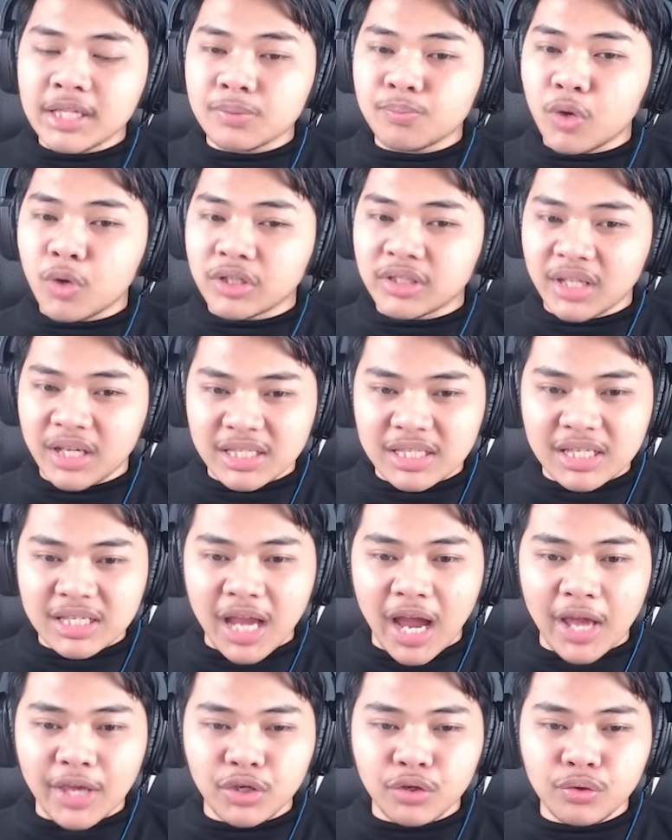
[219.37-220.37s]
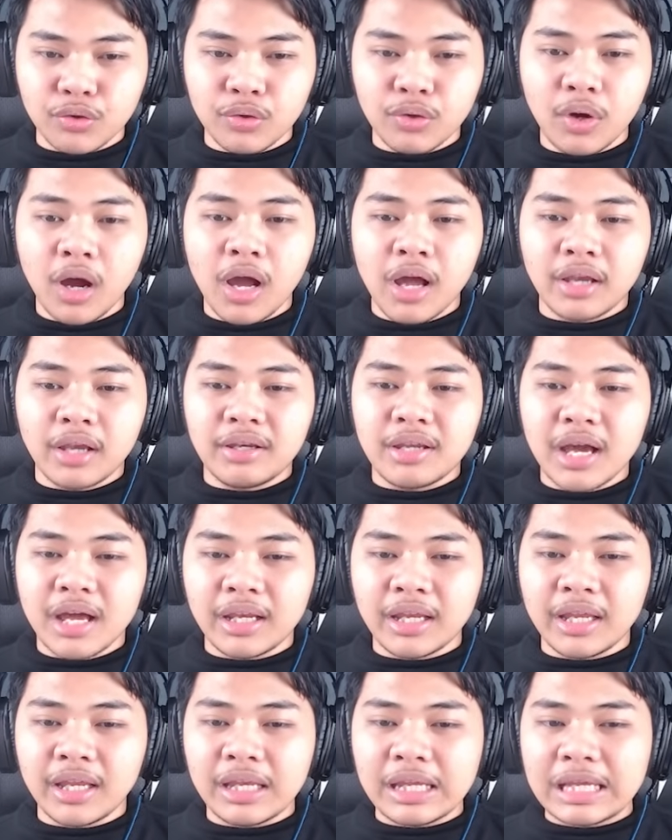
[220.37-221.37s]
semua jenis kayu dan
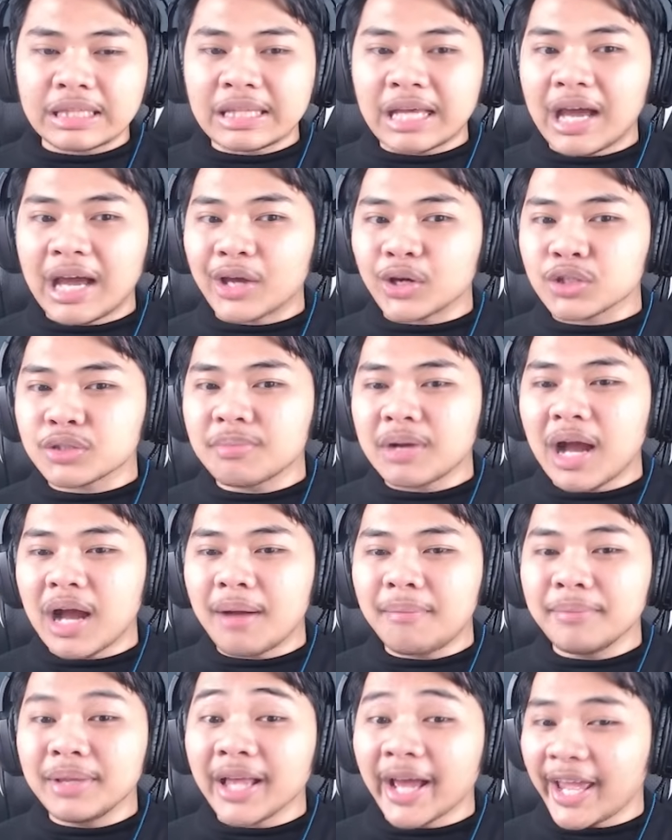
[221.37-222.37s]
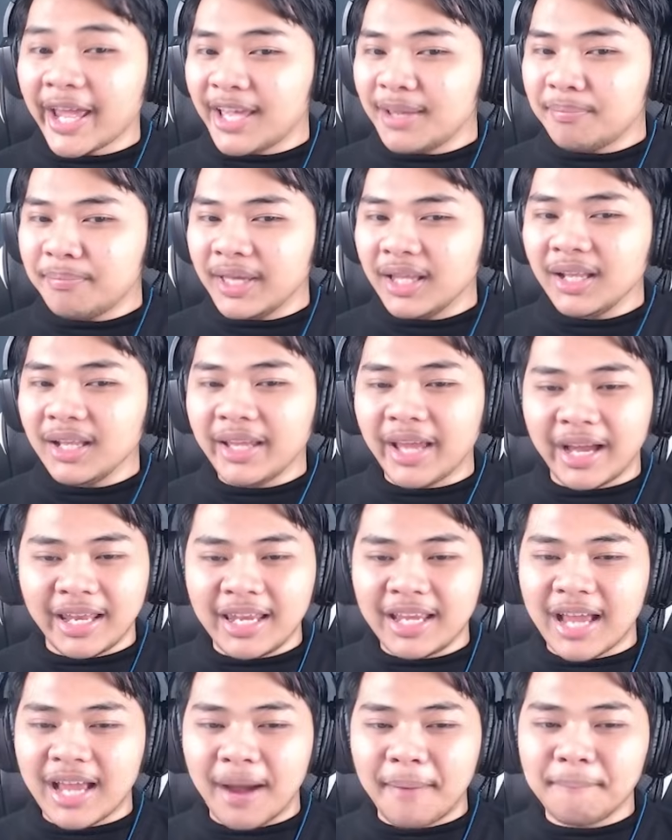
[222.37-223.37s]
ini kita harus mengambil high bill yang ini
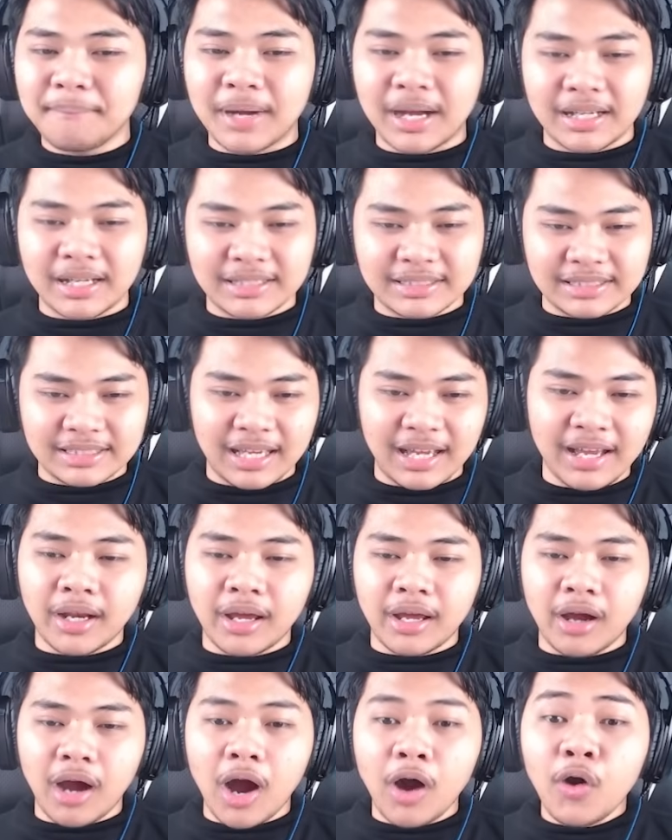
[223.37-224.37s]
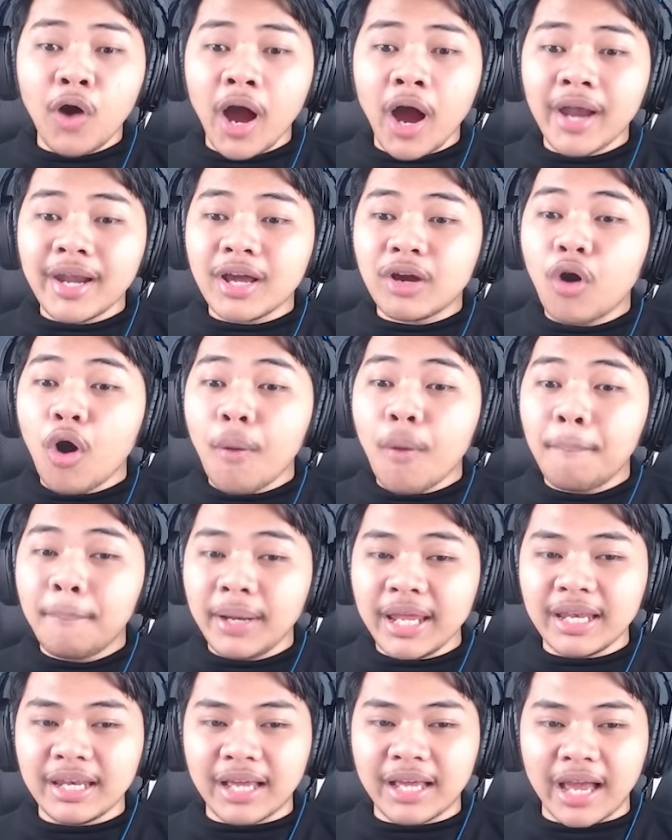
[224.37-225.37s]
gampang sih ya. Eh, oh, oh ada
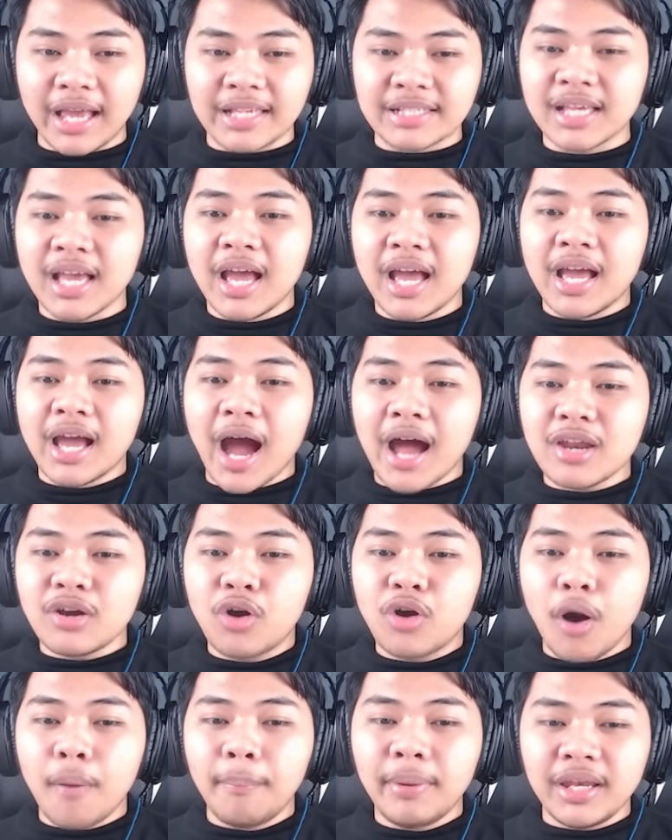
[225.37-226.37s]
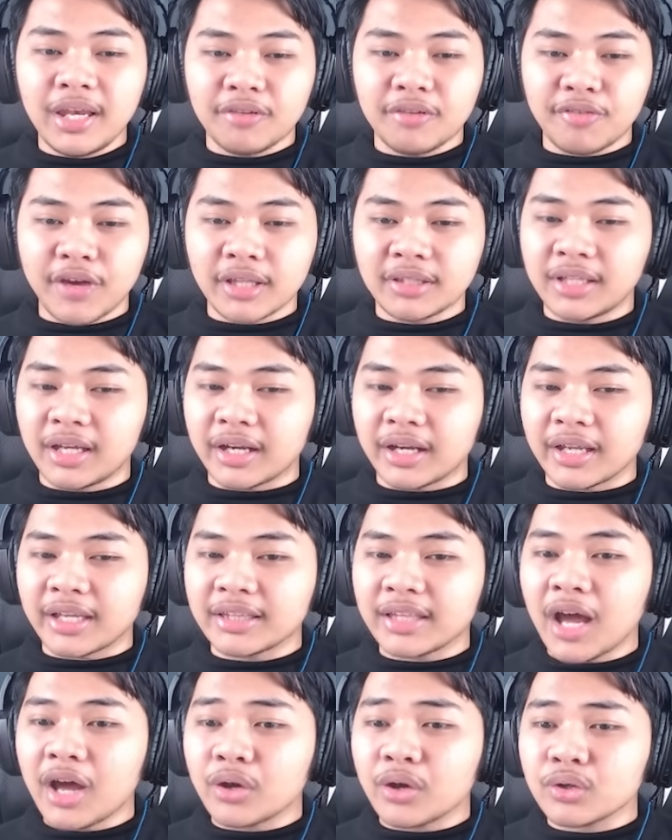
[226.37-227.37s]
goblin, iya, guys. Kan? Ada goblin defender. Kita
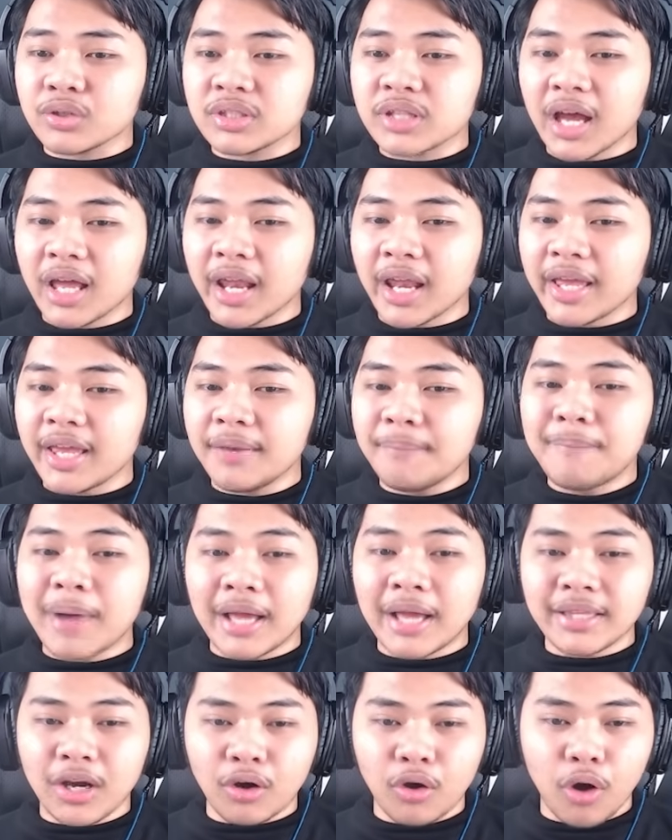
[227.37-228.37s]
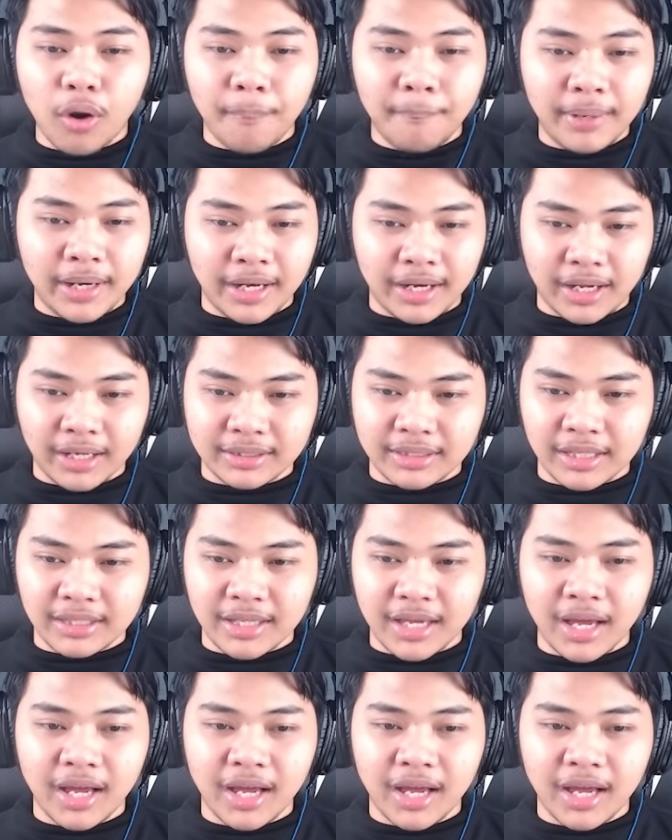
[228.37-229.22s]
harus ngalahin banyak goblin katanya.